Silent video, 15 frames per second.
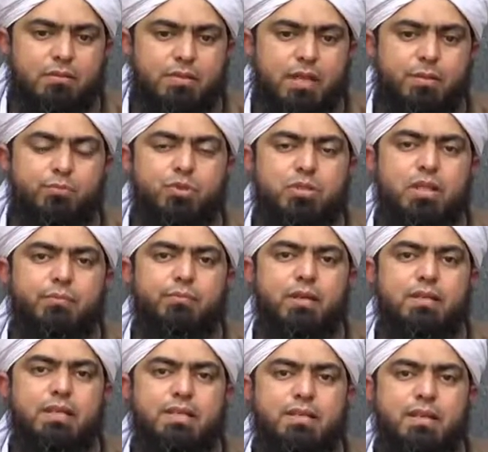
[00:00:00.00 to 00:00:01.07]
सही मुस्लिम में
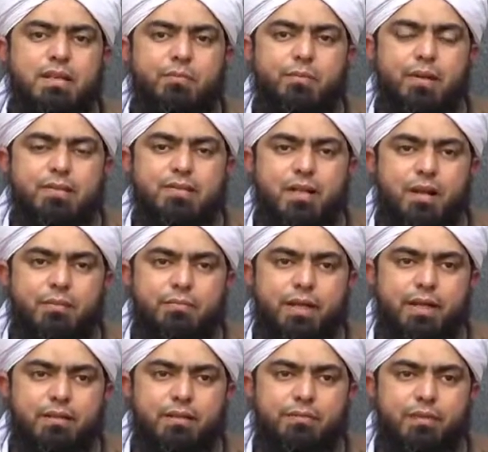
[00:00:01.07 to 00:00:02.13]
अदीस है नबी इस्लाम
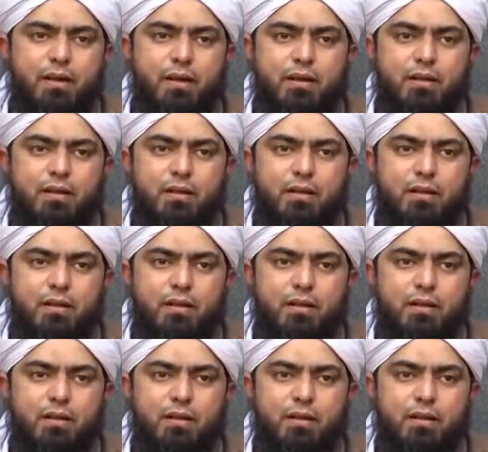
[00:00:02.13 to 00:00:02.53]
ने एक दफ़ा